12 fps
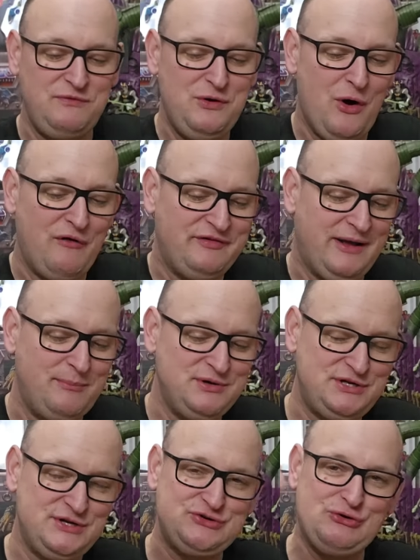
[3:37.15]
Wie oft habe
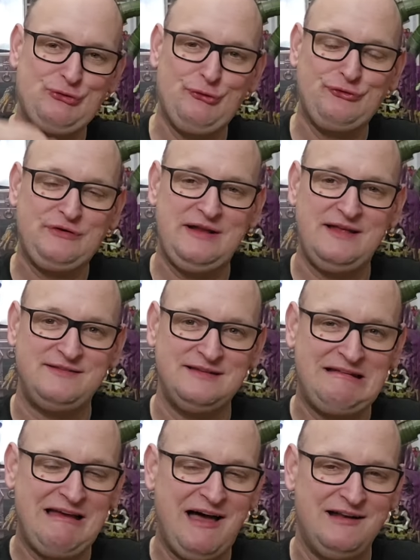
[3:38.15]
ich den schon
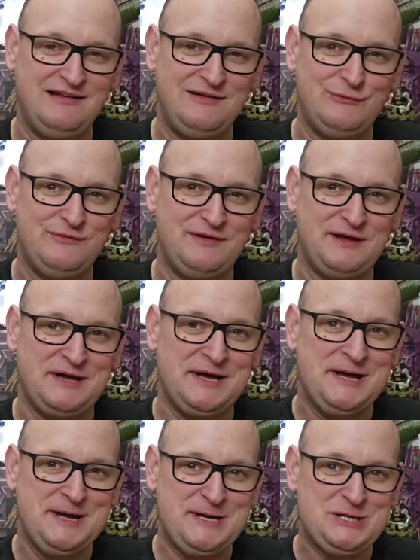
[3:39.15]
losgelassen, gerade in unserer
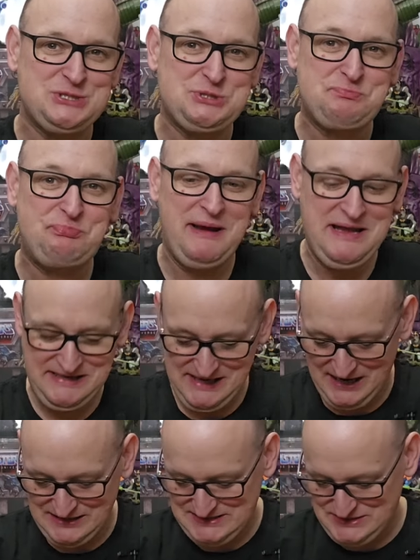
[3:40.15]
äh,
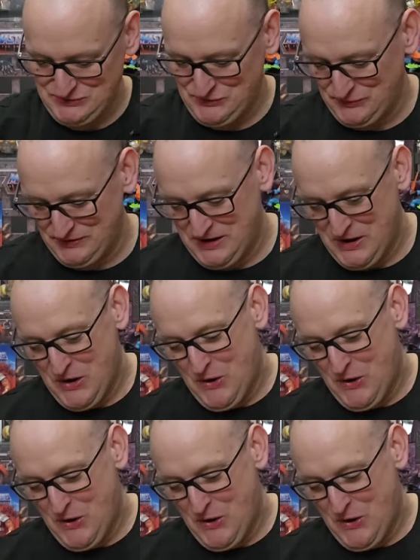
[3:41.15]
Spendenaktion.